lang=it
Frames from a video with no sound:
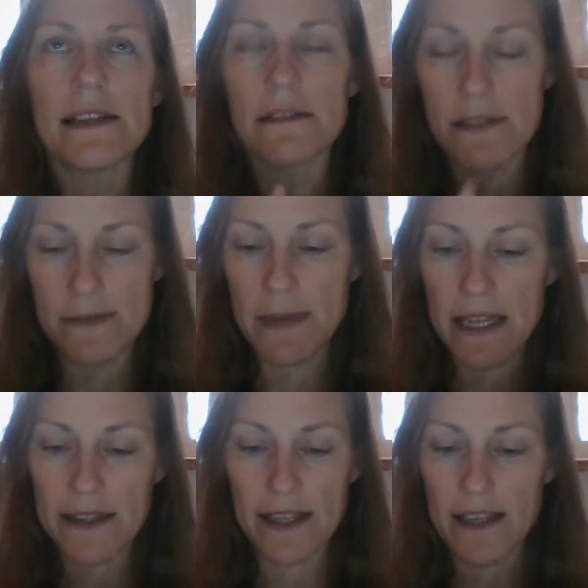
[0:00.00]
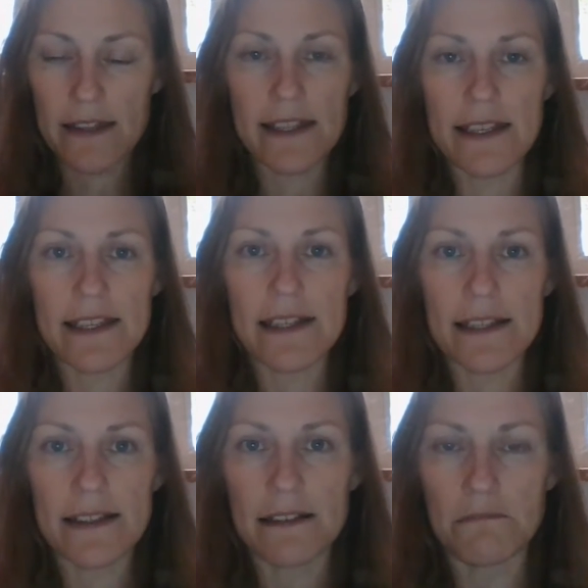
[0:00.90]
smette di
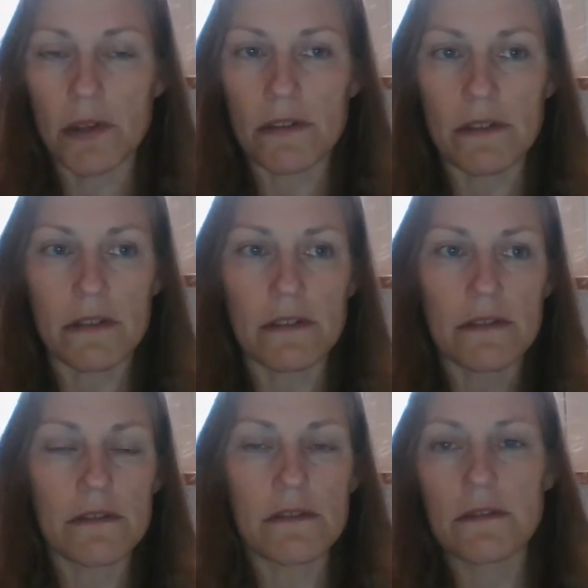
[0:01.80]
eh, boh,